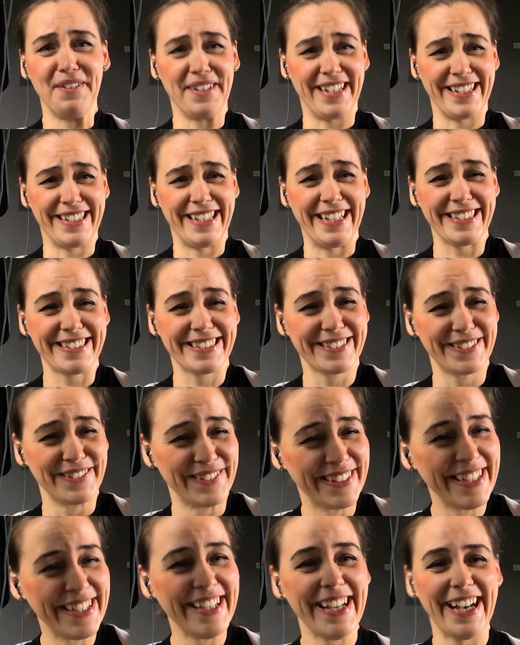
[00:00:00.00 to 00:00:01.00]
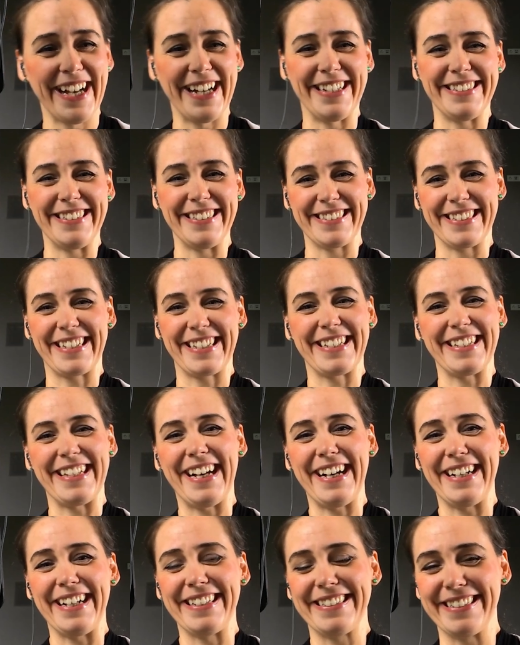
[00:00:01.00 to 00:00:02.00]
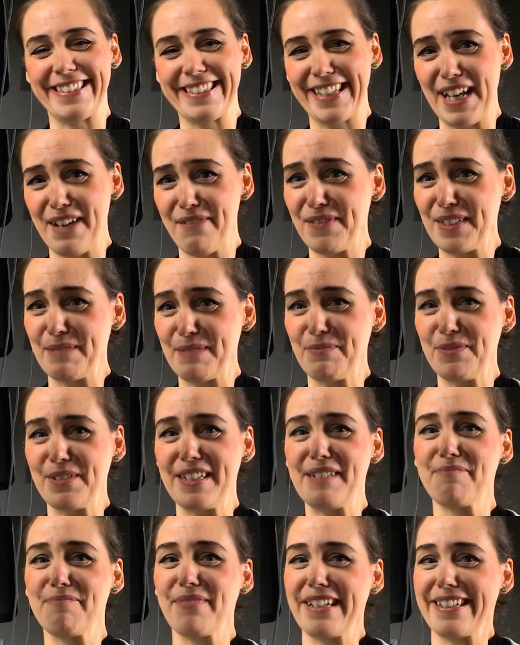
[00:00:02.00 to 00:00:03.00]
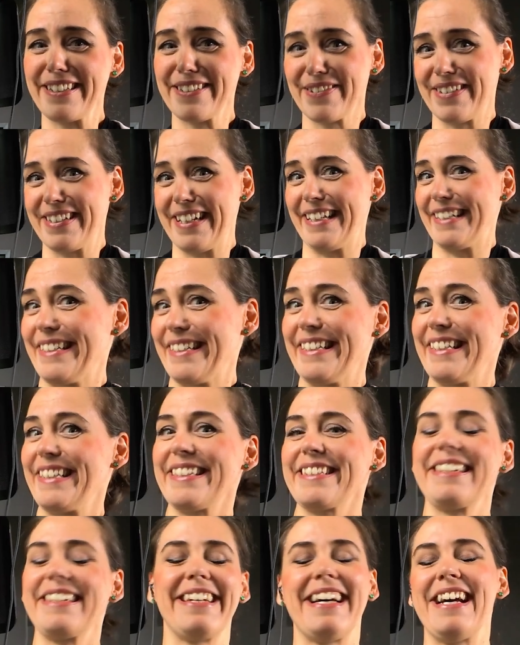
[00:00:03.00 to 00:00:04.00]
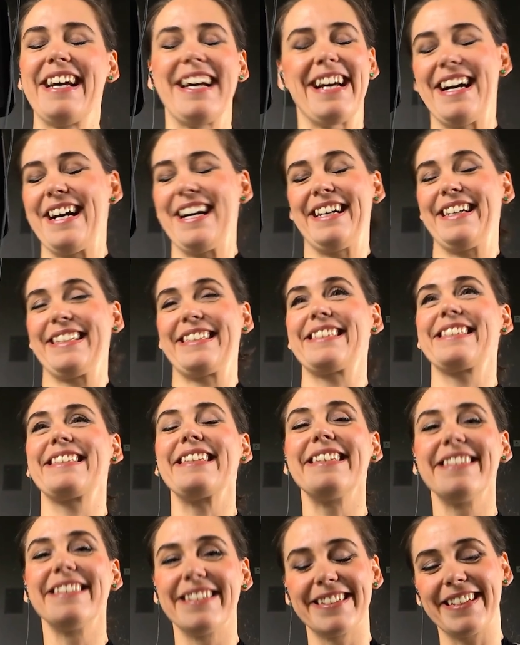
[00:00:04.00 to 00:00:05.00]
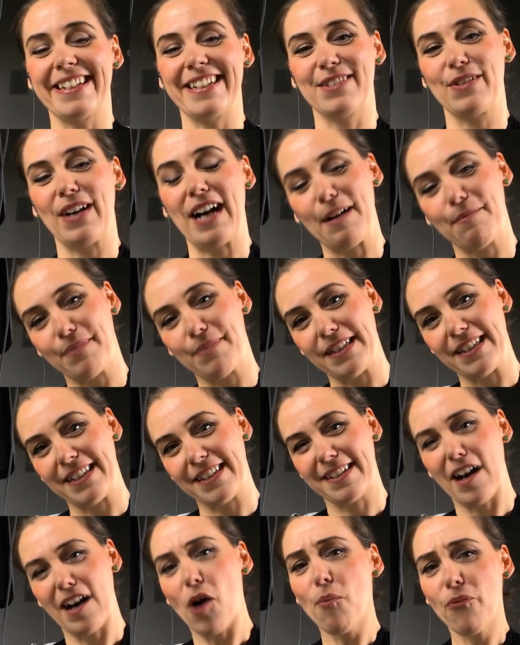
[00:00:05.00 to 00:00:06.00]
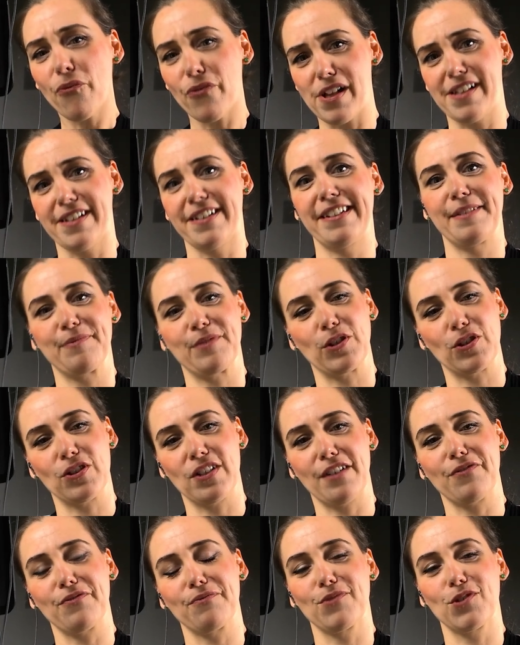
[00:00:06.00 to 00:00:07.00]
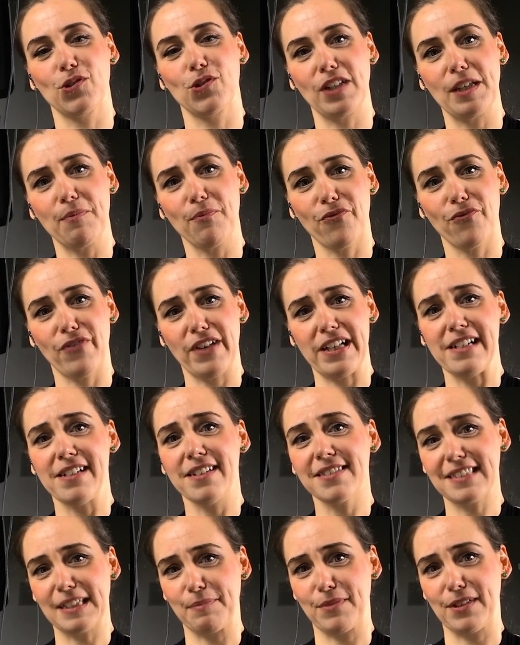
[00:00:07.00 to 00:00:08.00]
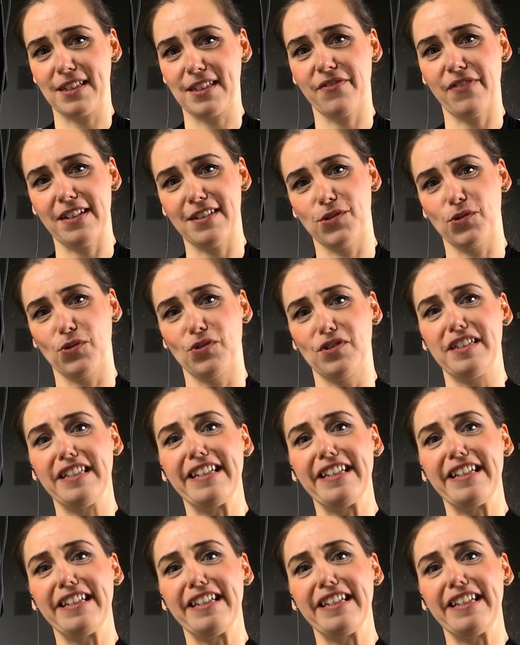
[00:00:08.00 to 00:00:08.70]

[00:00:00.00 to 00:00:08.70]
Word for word: aber dann hast du halt diese Klarheit, die ein Canvas-Modell bringen soll, nicht erzielt. Also habe ich Raumfelder geschaffen. Zu jedem Feld gibt es quasi so einen